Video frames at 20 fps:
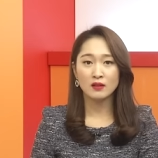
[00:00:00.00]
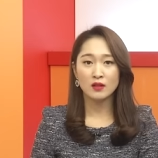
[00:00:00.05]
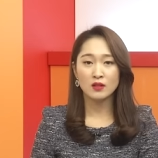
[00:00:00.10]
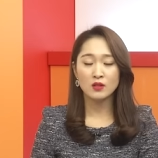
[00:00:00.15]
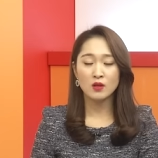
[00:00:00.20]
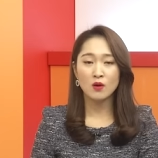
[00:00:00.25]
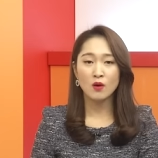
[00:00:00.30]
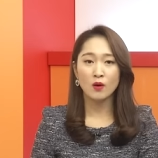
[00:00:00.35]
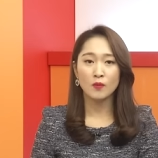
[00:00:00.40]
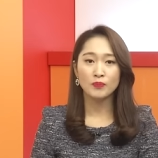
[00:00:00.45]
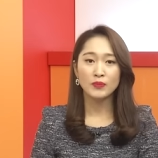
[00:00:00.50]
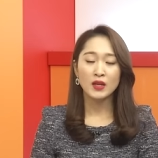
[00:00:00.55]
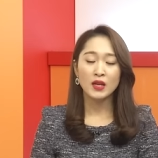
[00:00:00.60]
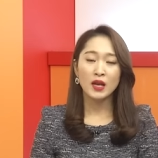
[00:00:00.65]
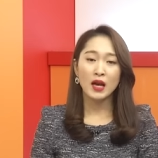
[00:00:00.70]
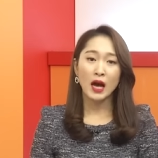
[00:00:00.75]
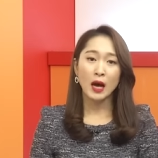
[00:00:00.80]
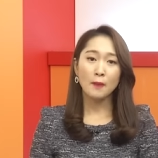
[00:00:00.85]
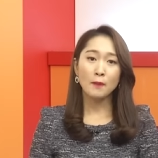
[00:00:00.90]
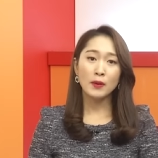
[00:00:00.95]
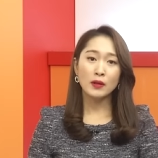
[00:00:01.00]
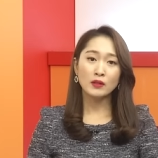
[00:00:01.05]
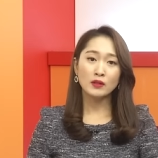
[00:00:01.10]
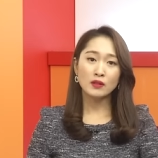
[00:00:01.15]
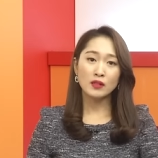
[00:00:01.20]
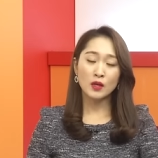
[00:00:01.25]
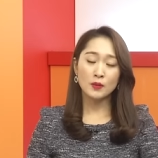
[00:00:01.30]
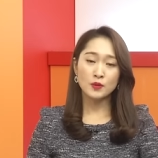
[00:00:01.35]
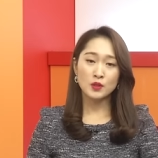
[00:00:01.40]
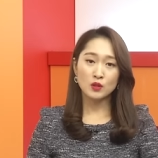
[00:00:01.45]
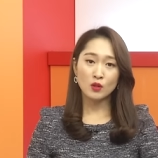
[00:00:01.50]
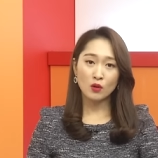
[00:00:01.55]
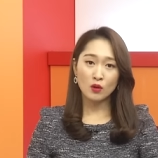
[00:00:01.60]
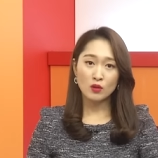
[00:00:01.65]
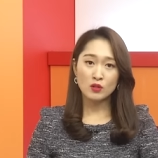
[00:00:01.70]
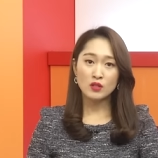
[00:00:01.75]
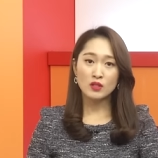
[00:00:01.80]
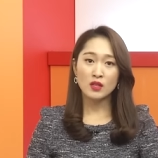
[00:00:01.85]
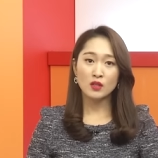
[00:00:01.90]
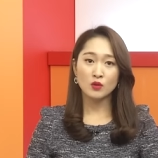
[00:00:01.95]
그래서 아파트 값이
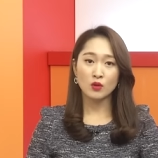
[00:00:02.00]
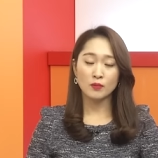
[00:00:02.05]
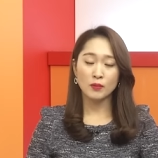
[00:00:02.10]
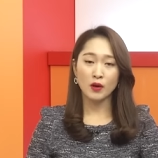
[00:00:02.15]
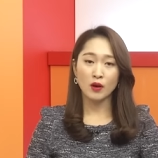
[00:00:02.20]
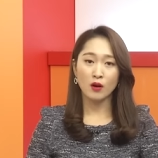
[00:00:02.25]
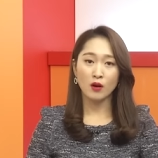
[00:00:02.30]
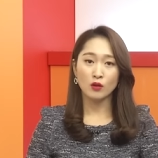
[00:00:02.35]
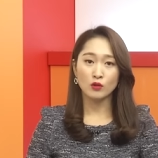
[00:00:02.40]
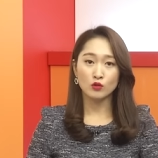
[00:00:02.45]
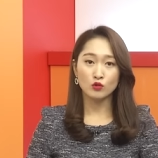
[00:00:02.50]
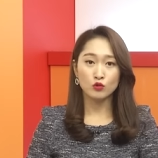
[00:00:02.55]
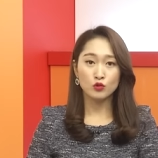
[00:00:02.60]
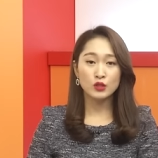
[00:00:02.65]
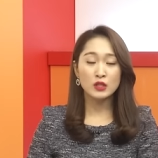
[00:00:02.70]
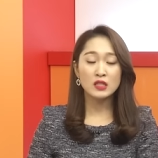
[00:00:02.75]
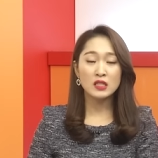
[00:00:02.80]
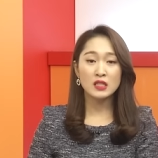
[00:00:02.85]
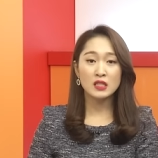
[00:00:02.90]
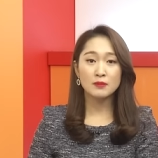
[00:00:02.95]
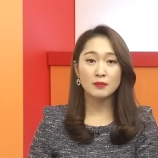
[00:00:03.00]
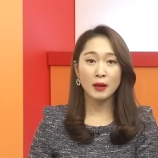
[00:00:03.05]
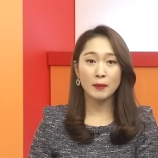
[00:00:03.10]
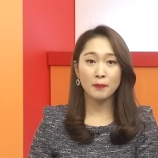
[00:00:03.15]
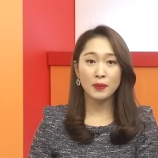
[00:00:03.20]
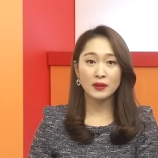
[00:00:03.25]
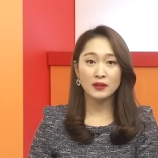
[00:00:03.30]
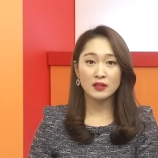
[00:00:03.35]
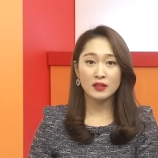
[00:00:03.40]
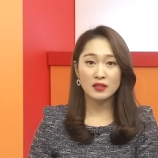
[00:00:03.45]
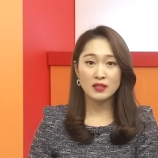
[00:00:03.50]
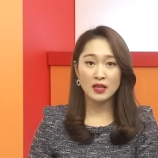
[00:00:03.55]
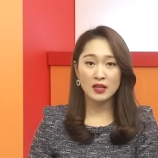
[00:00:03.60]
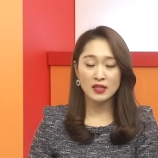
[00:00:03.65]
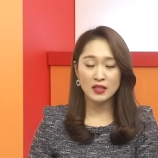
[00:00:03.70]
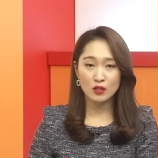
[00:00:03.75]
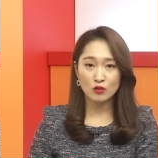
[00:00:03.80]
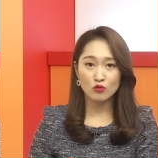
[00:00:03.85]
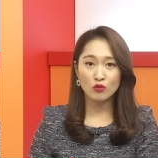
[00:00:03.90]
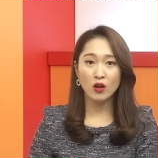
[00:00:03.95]
떨어지게 되면 굳이 지금 아파트를
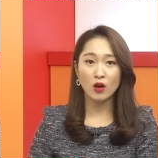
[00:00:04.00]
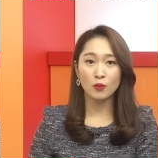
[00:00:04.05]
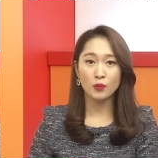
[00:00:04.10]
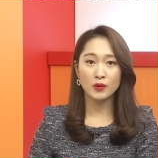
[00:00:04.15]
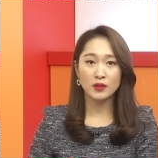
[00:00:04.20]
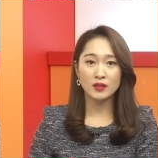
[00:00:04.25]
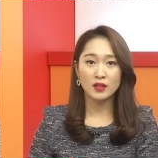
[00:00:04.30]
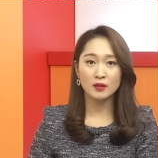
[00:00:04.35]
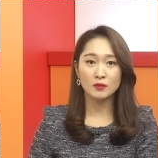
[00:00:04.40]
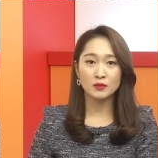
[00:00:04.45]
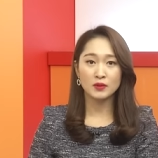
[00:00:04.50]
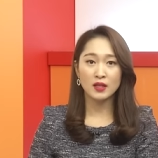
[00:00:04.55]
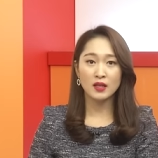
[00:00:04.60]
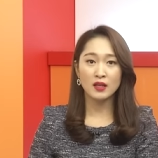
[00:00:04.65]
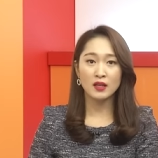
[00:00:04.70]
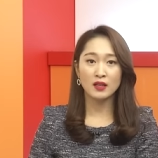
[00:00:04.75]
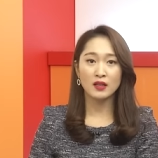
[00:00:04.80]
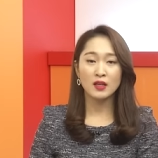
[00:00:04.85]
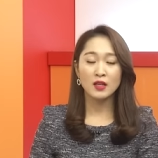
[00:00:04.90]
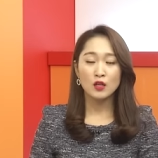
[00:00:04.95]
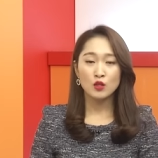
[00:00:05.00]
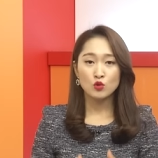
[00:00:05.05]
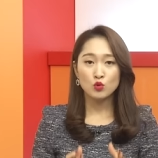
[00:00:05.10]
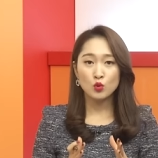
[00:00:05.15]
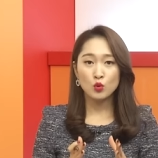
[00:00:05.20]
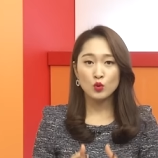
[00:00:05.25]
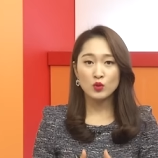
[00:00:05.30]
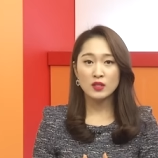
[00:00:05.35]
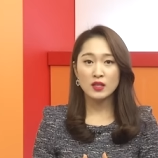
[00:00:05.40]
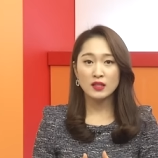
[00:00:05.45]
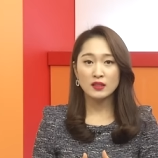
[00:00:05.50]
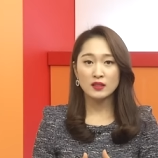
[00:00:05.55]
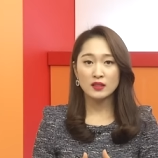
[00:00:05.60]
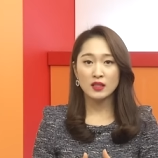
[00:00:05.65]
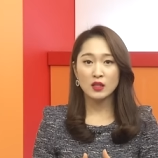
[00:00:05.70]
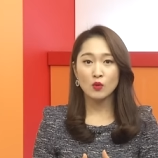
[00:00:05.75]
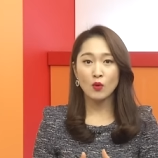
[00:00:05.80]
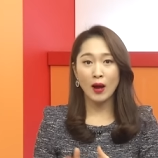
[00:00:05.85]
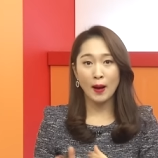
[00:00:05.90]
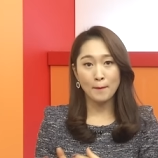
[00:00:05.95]
살 이유가 없기 때문에
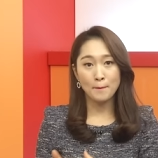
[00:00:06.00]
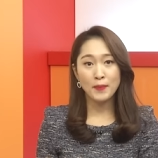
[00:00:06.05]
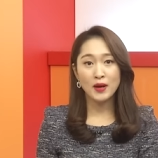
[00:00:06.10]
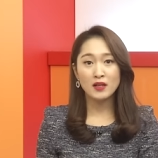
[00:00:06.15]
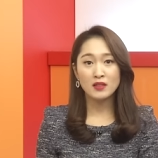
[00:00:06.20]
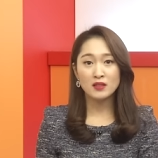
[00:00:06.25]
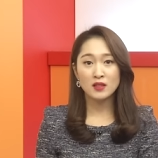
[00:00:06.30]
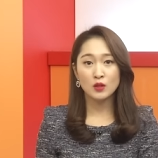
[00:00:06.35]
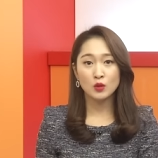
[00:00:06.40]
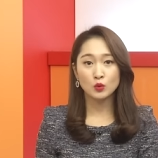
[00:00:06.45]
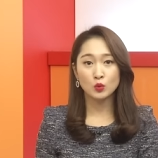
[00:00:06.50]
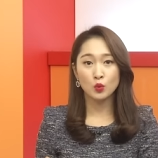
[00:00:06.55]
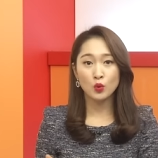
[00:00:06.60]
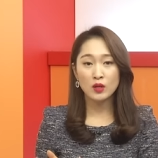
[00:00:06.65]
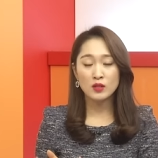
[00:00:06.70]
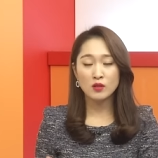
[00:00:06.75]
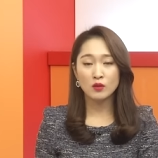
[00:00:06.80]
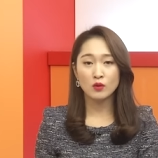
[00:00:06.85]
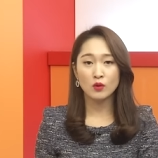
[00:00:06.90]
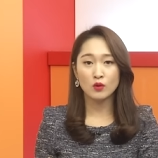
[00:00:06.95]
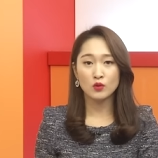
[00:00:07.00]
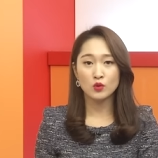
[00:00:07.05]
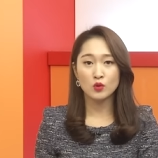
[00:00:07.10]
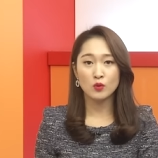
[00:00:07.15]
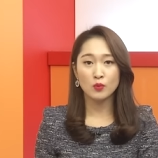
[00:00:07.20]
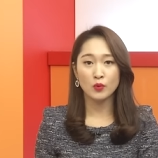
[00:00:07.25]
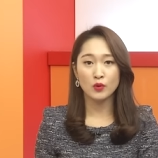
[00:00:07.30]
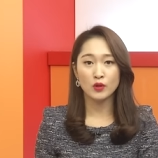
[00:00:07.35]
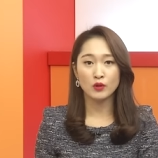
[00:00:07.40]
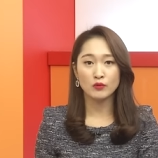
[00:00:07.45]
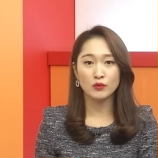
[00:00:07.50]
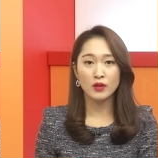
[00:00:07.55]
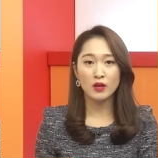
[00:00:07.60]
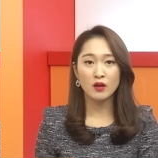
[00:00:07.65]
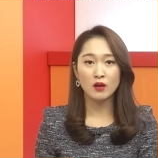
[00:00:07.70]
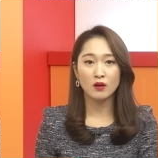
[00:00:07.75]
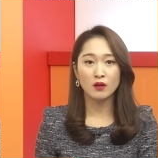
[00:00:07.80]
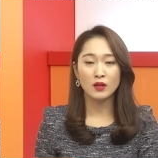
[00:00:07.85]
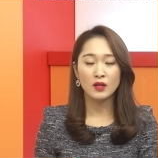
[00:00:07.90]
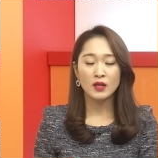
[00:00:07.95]
수요자들이 관망세로 돌아선 것으로
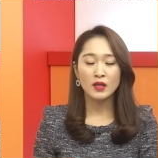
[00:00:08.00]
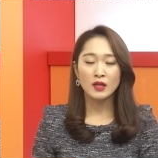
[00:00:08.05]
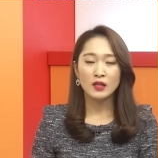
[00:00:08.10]
보이고요.